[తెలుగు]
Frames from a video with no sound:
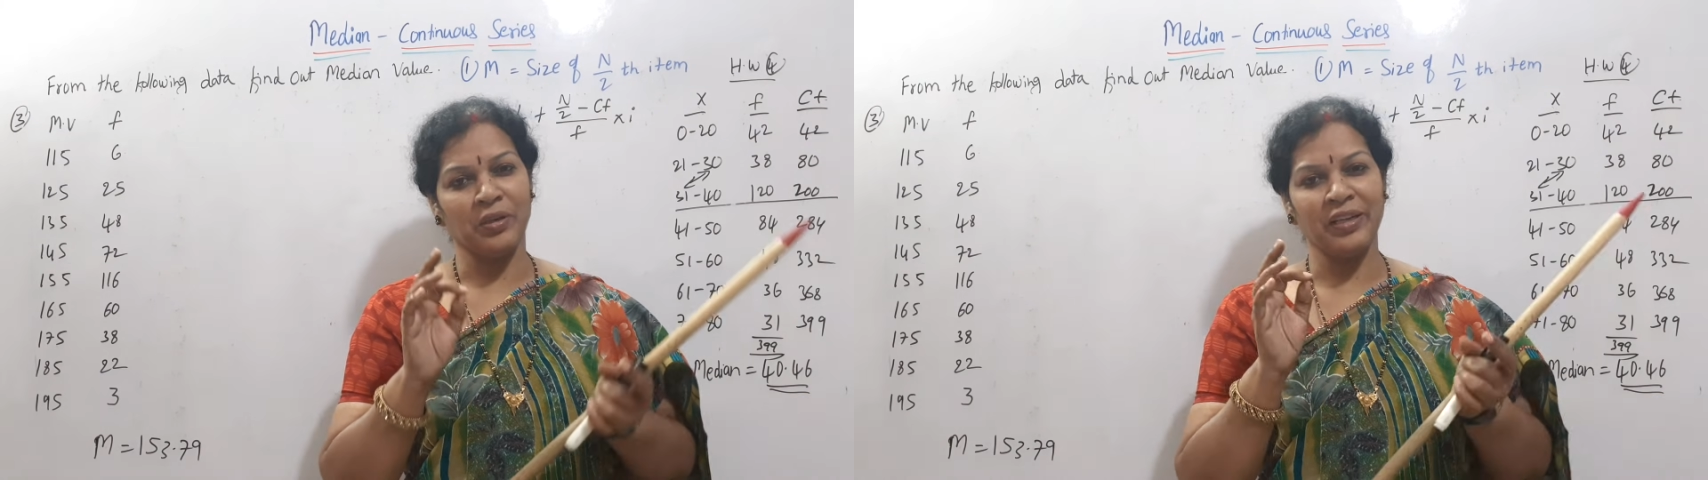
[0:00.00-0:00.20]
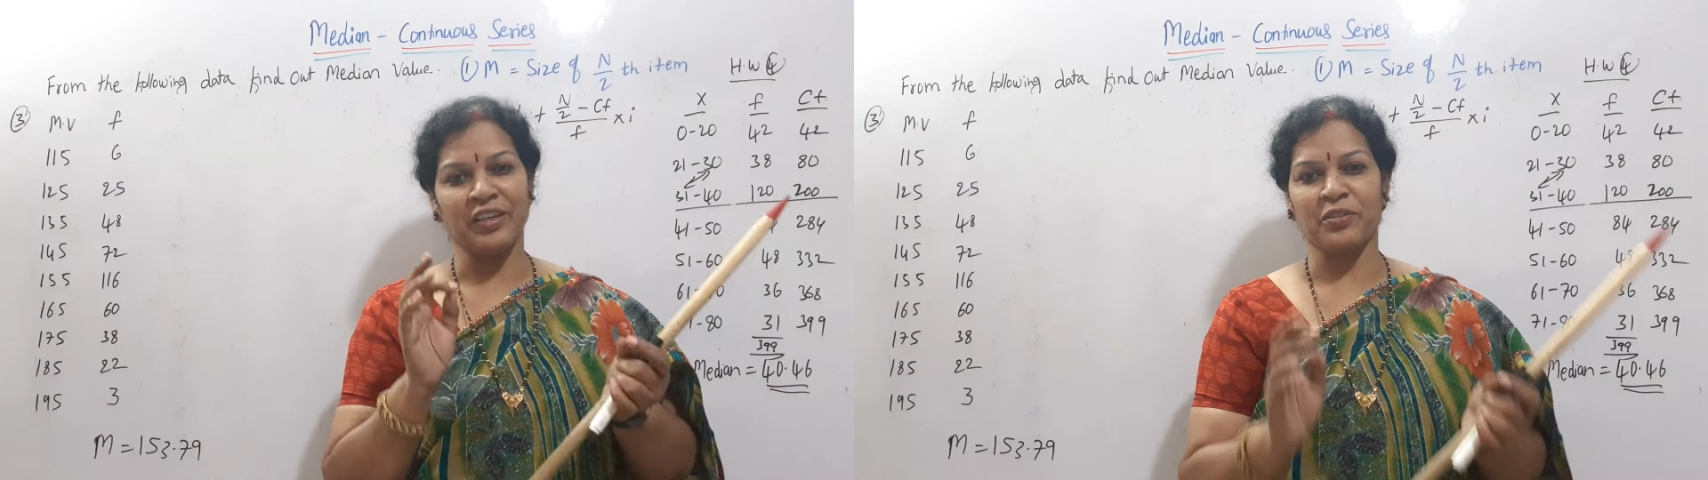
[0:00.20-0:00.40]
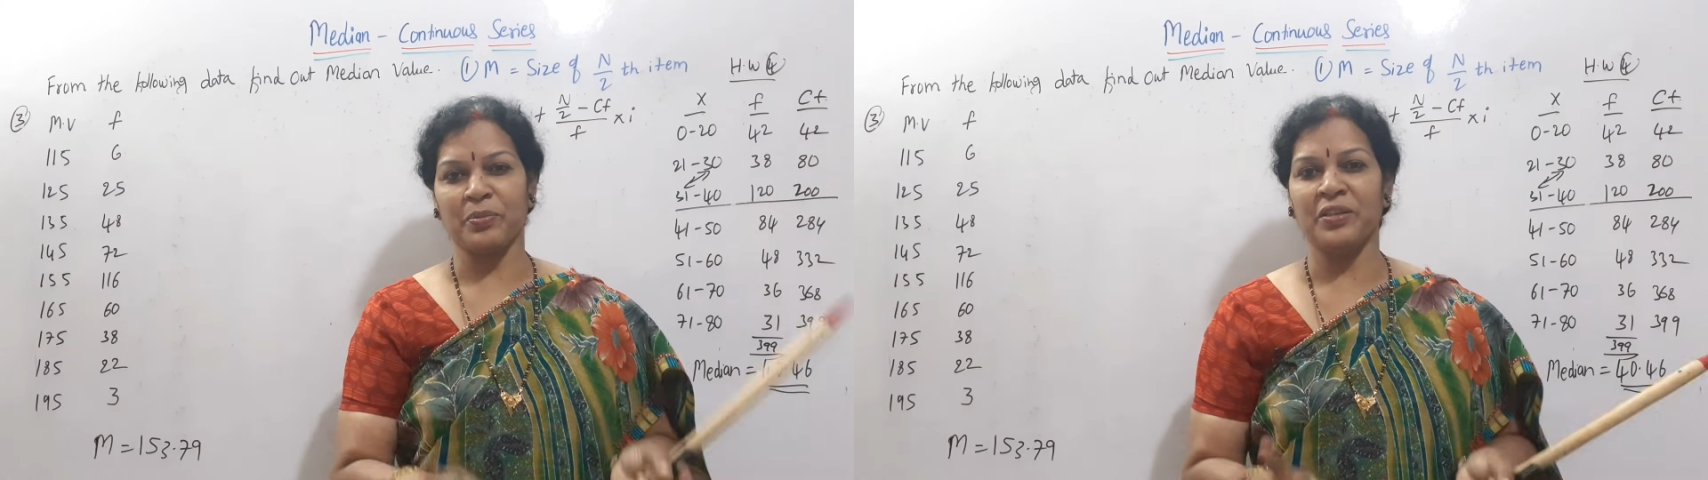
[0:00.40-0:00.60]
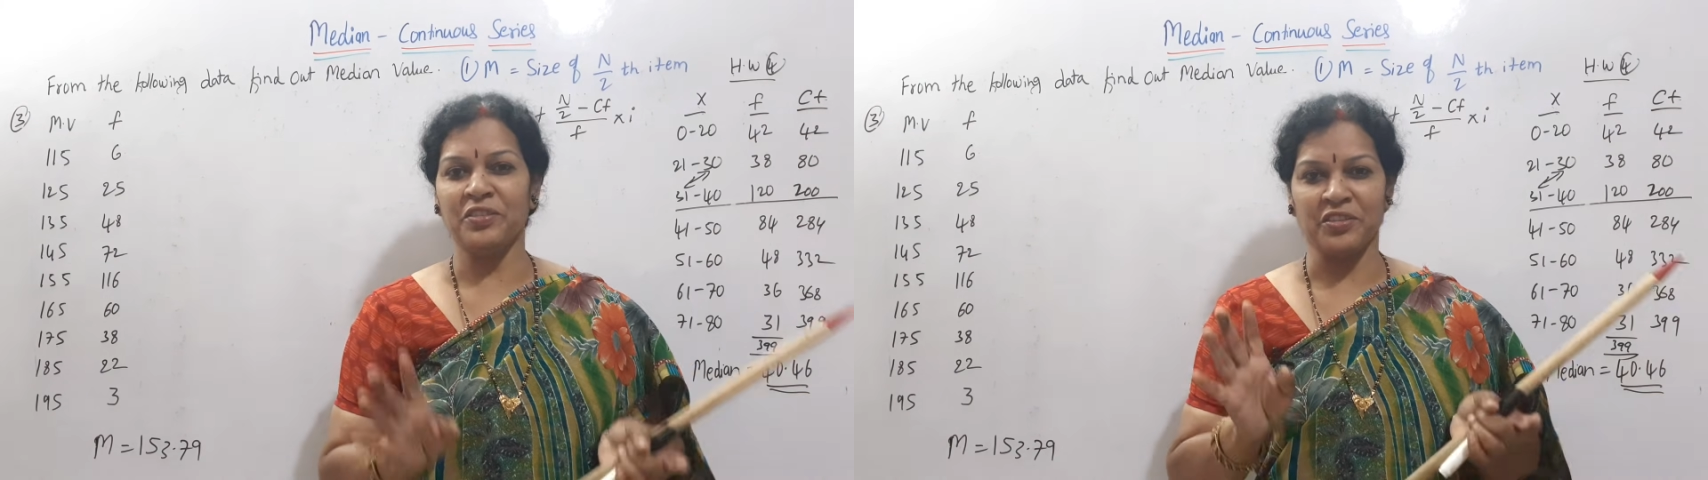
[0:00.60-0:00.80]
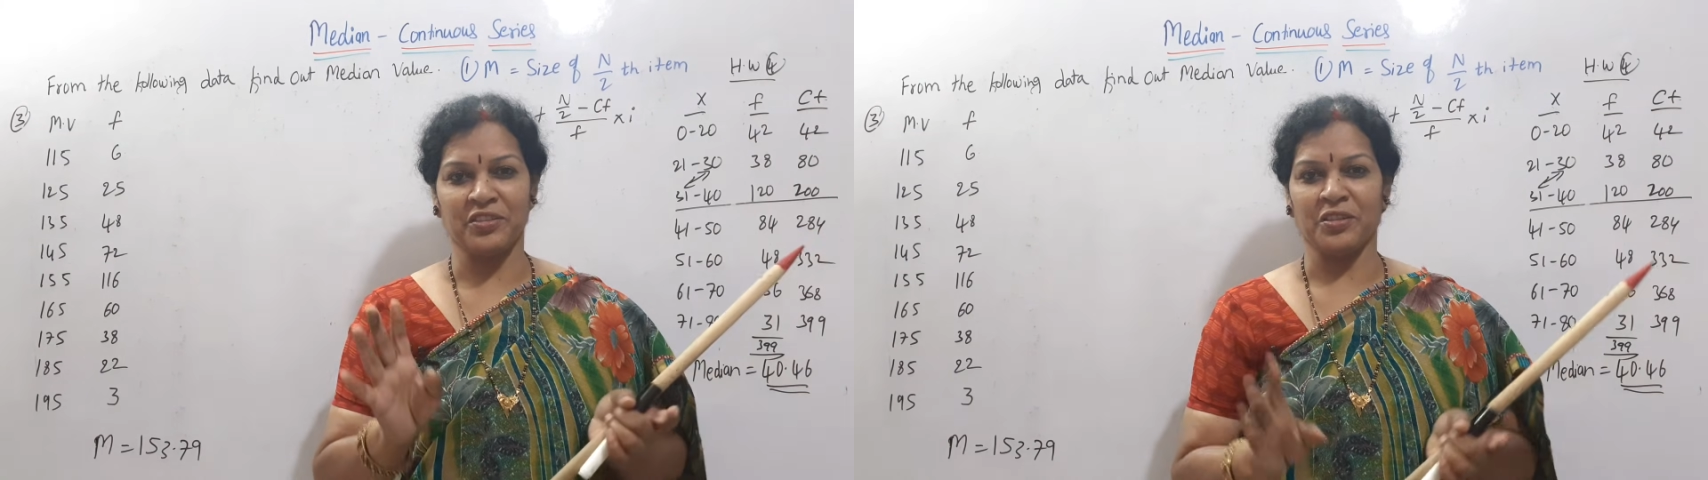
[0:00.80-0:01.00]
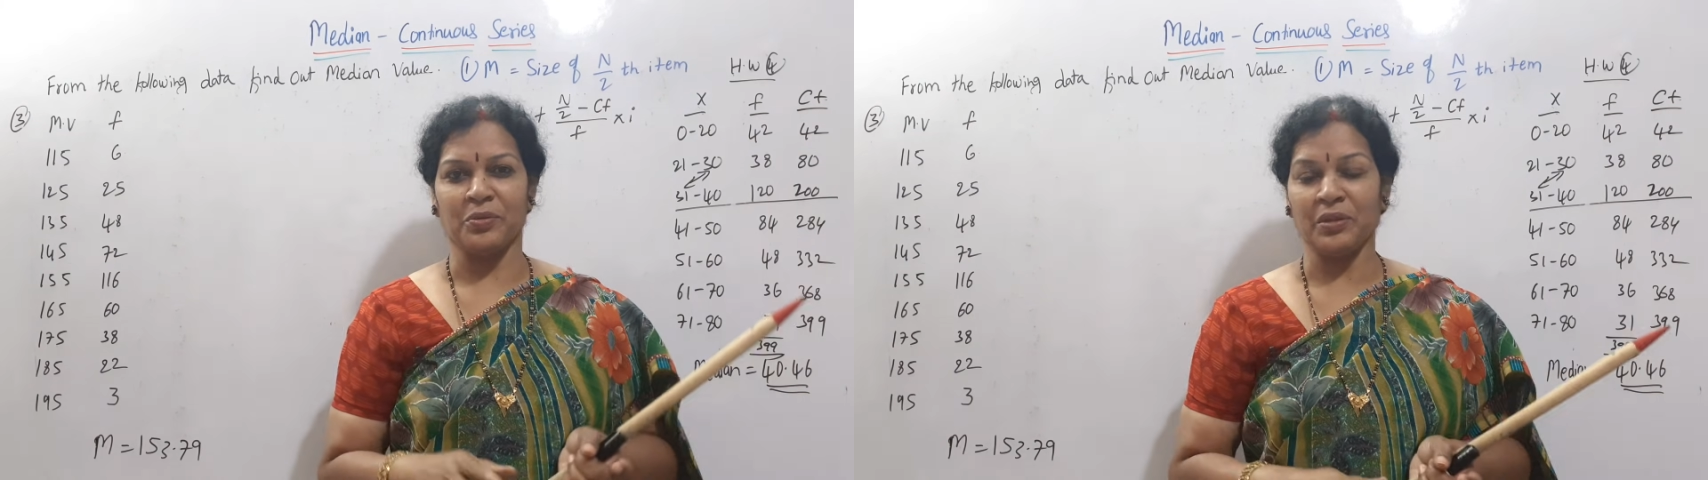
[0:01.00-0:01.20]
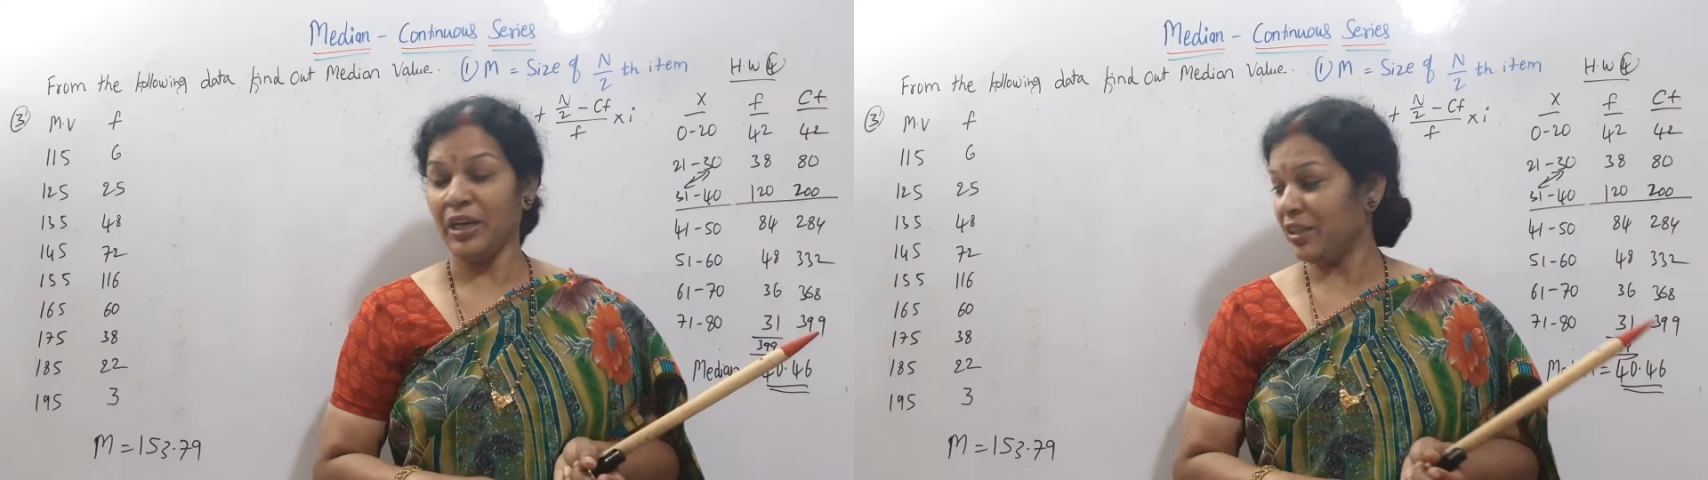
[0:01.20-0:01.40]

ఓన్లీ ఎక్స్ప్లెయిన్ చేస్తాను